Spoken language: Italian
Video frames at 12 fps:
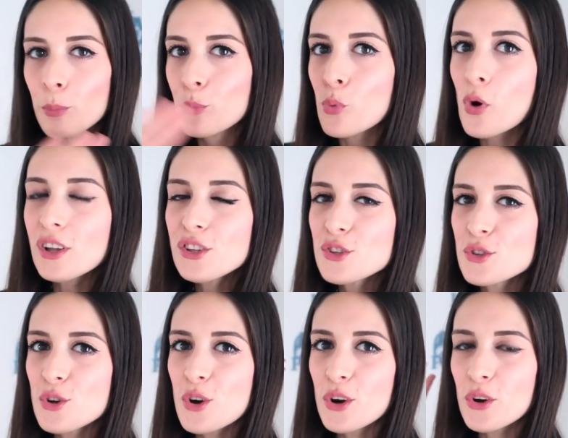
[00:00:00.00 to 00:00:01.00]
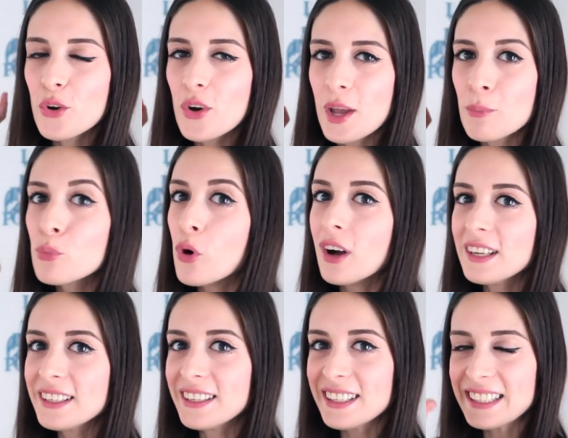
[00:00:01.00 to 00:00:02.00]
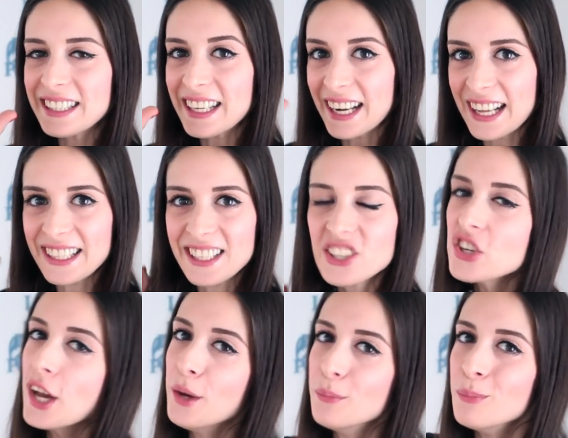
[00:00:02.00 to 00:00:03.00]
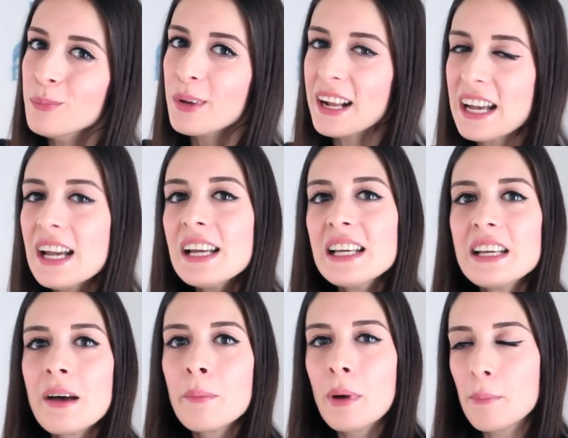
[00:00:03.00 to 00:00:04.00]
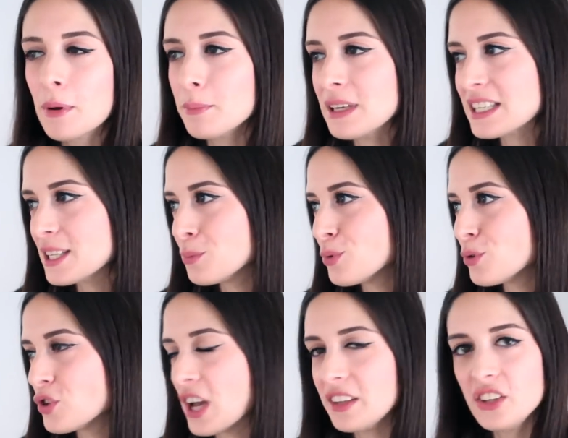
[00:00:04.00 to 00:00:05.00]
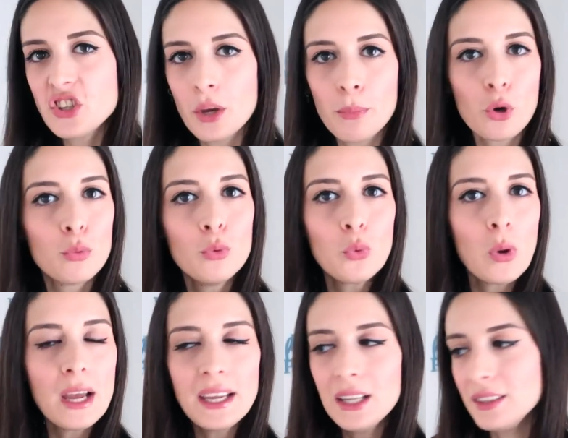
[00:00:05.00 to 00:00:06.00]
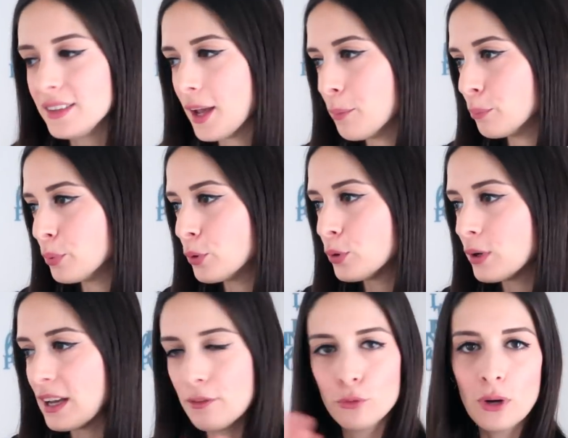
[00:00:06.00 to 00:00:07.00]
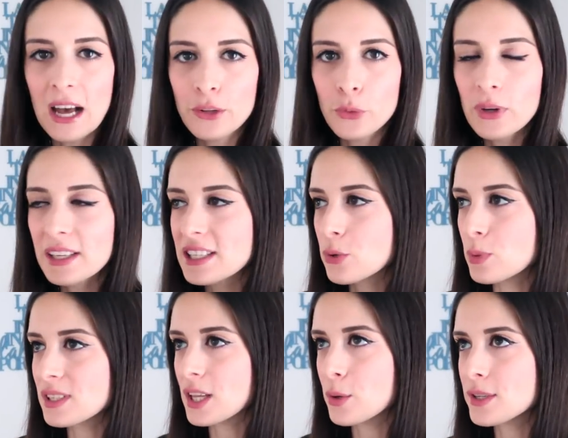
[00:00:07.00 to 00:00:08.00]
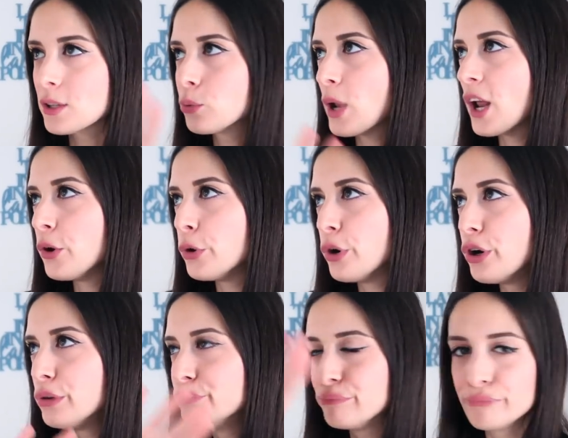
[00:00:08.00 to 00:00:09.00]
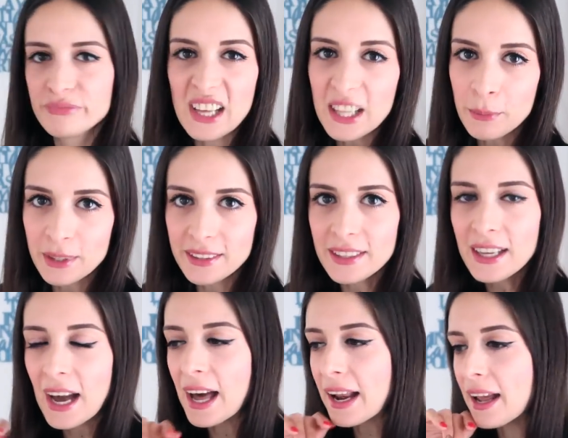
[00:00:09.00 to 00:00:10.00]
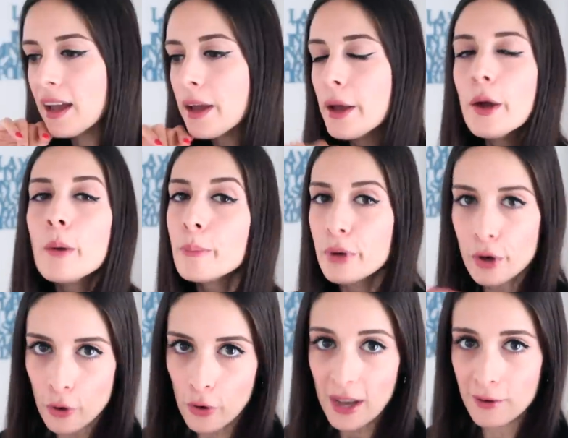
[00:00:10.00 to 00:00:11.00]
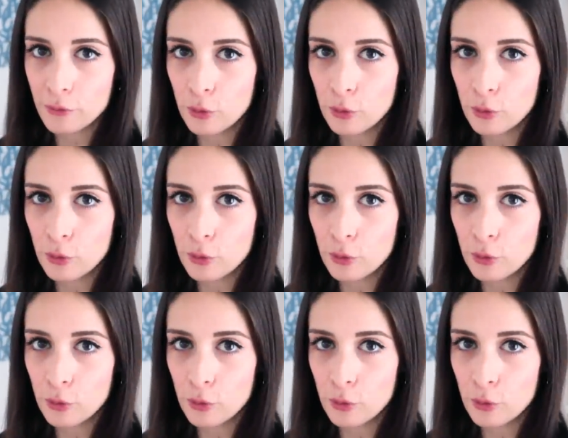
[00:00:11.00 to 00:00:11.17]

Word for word: Buongiorno e buon 3 dicembre Mamma mia siamo già a dicembre Comunque il tempo è volato Anche se quest'anno è stato un anno da dimenticare Però è